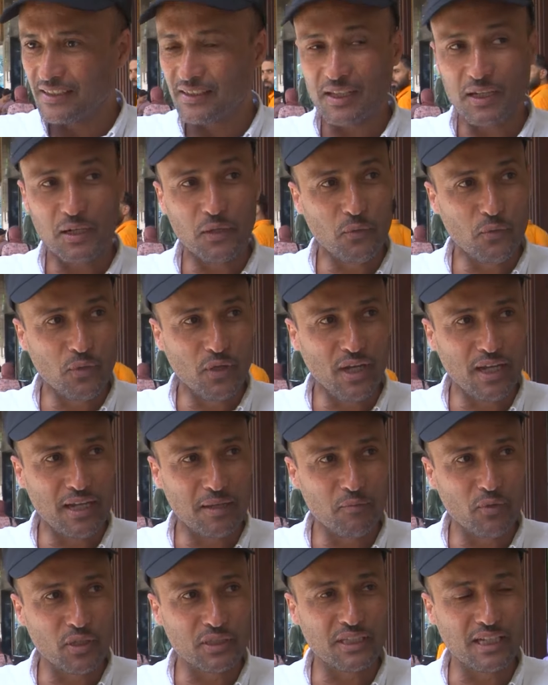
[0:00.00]
تنوع
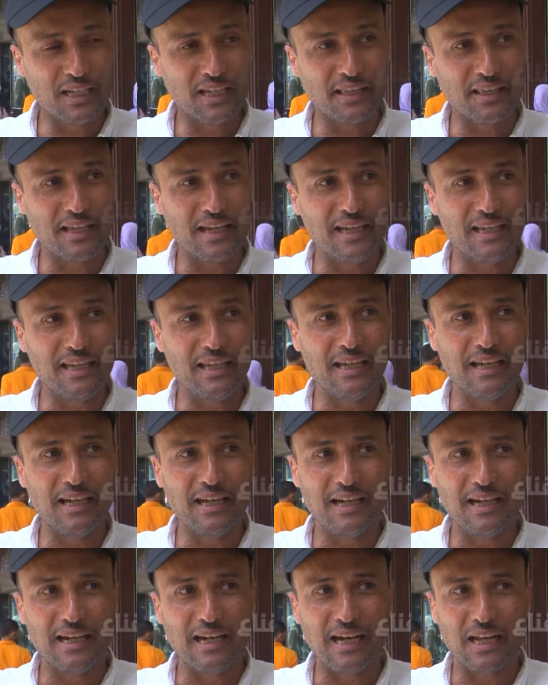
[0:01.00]
المواد
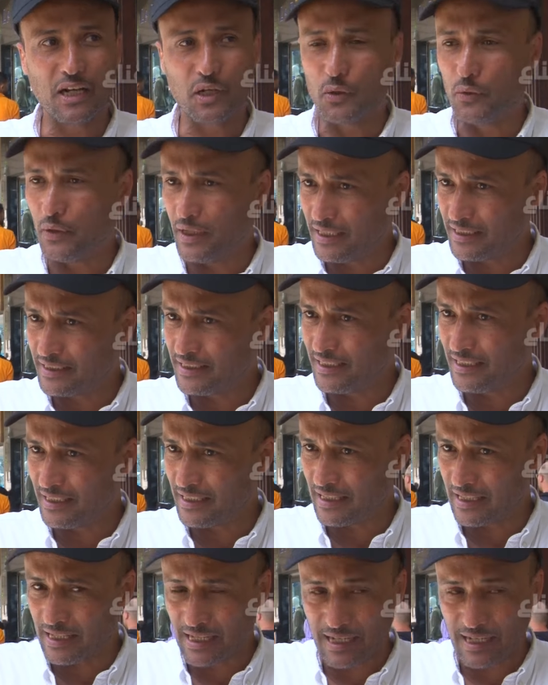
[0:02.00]
الغذائية الكواليتي